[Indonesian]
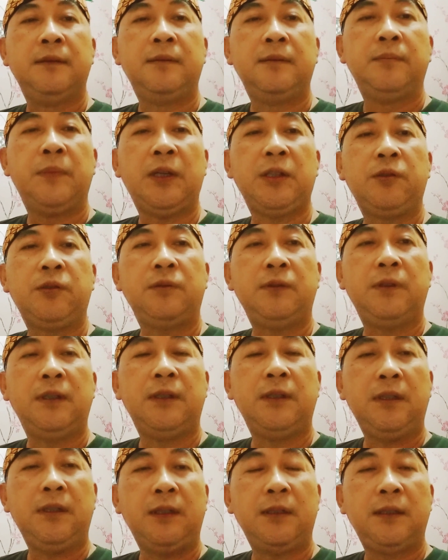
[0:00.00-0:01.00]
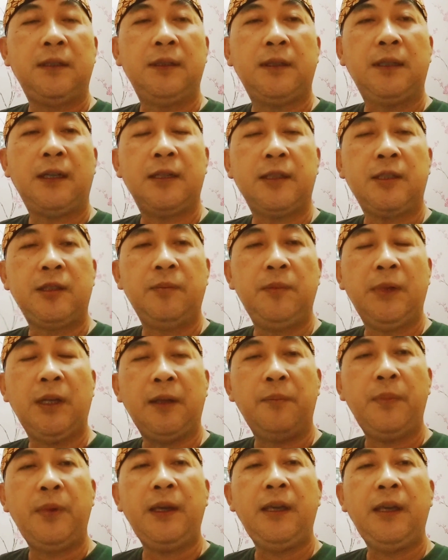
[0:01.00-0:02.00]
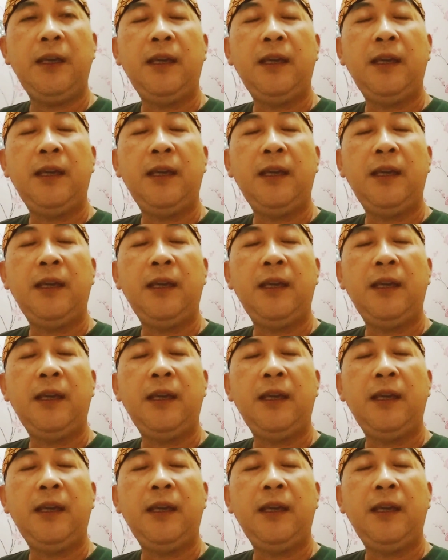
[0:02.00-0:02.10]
masuk ke kelas 9B